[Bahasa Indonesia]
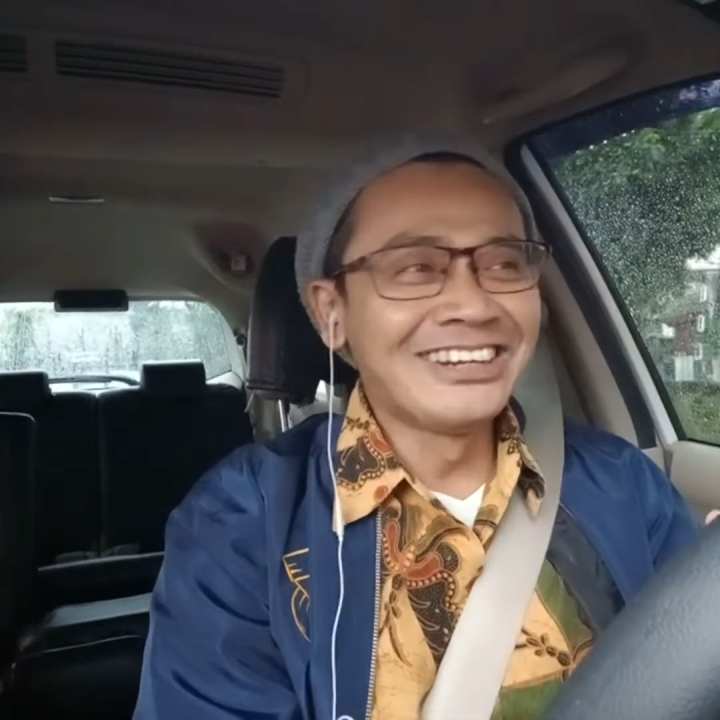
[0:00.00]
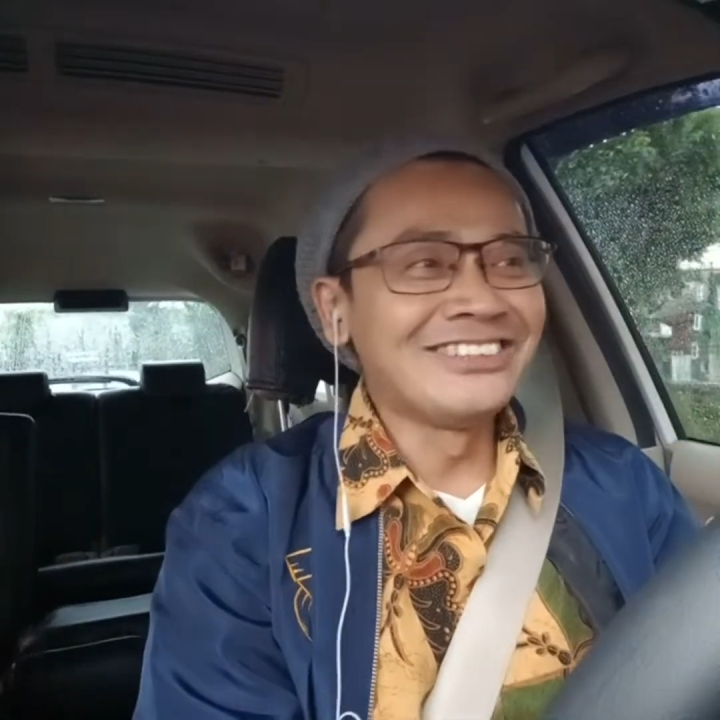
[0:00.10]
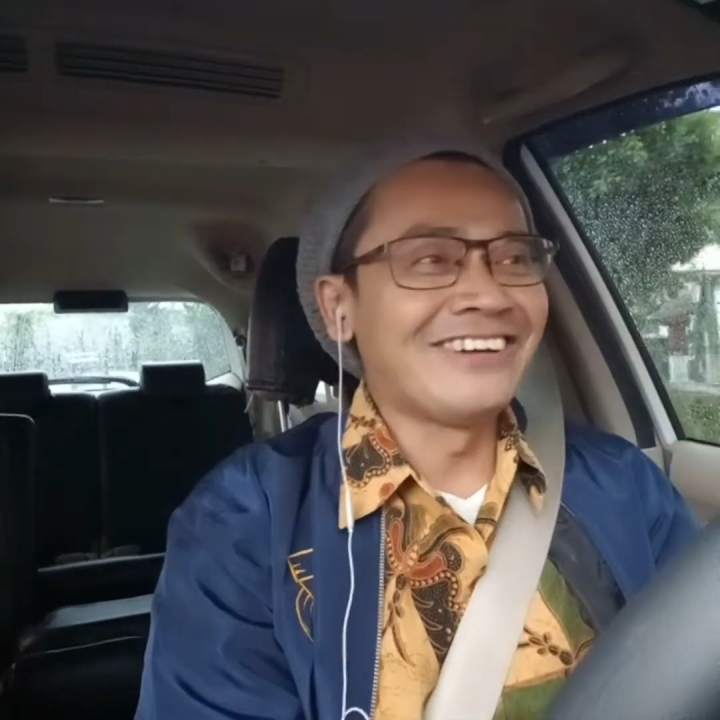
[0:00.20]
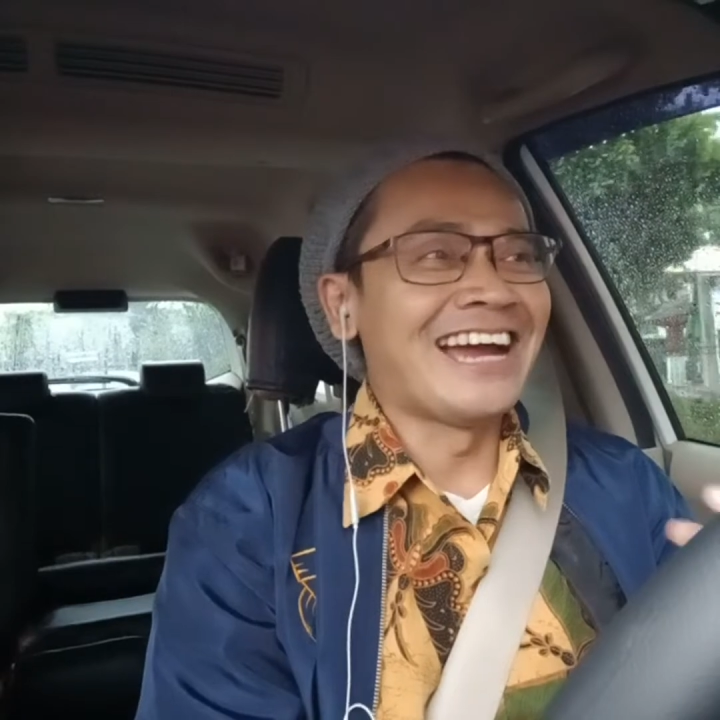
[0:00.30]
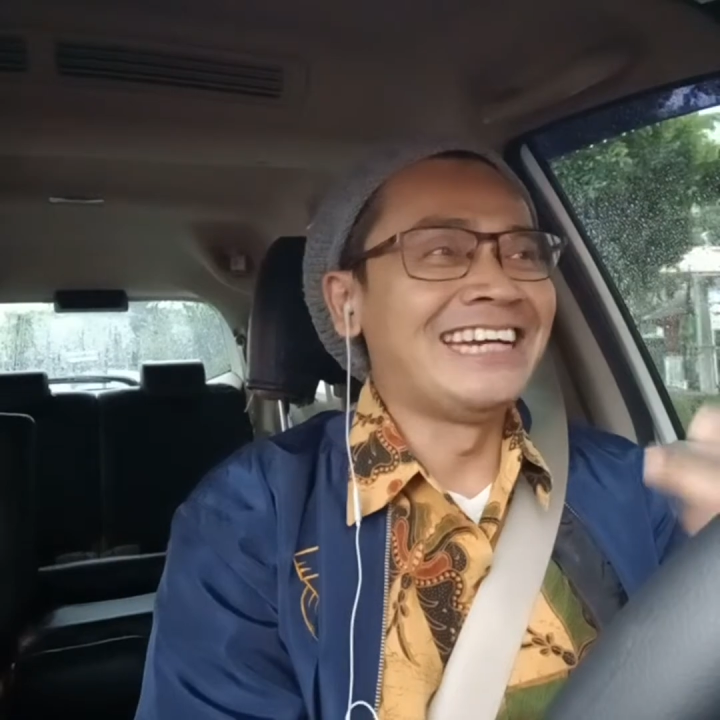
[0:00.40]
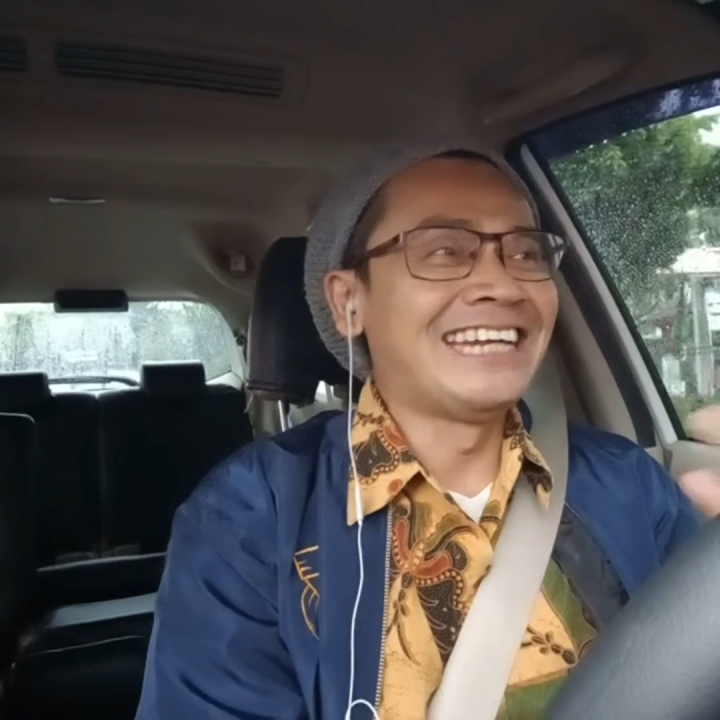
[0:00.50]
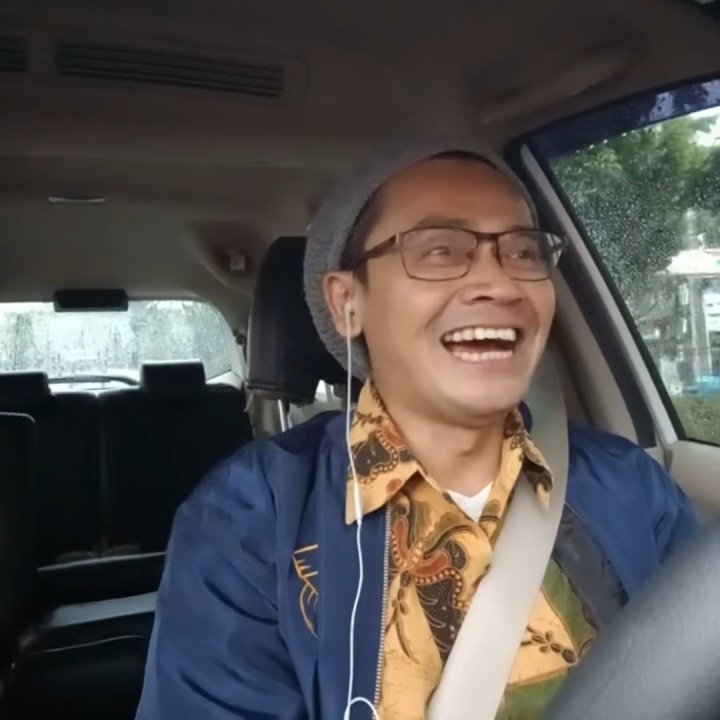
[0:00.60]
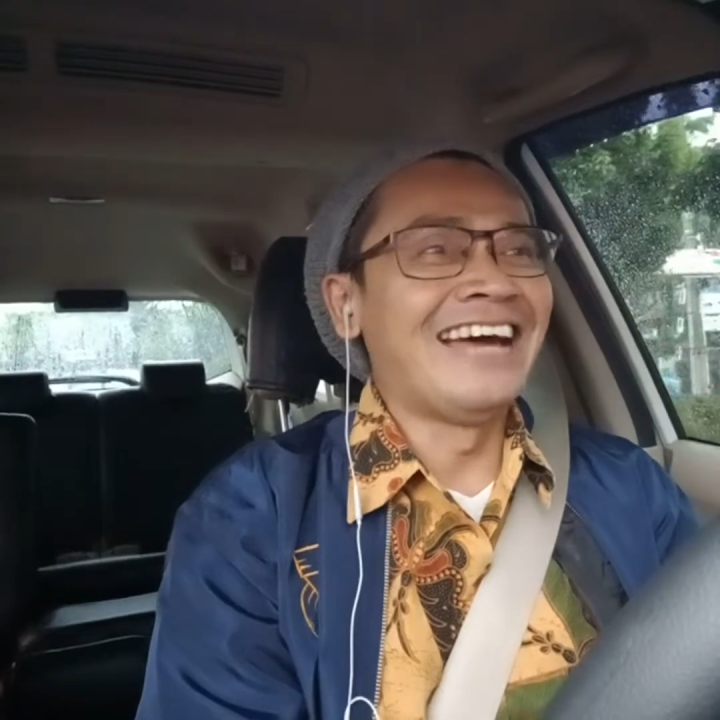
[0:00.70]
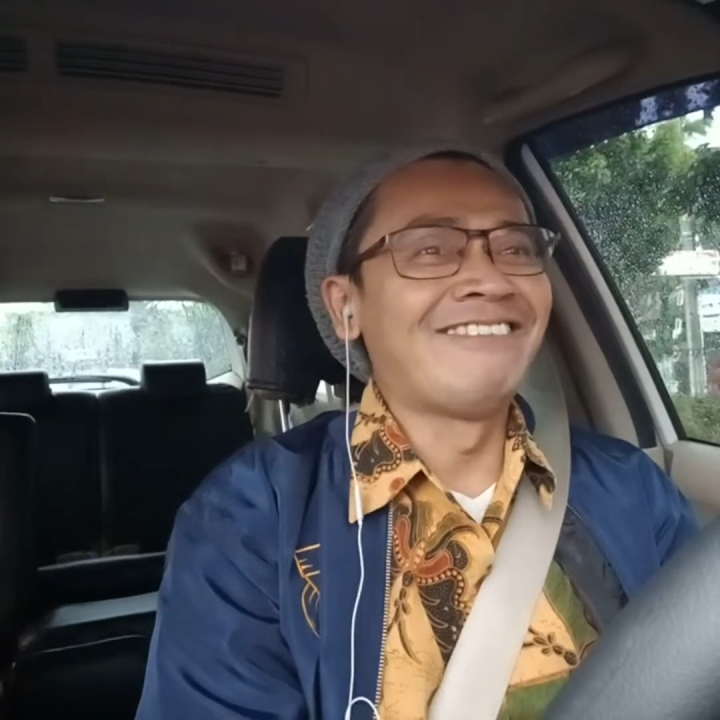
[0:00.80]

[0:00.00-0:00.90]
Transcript: terus pengadaan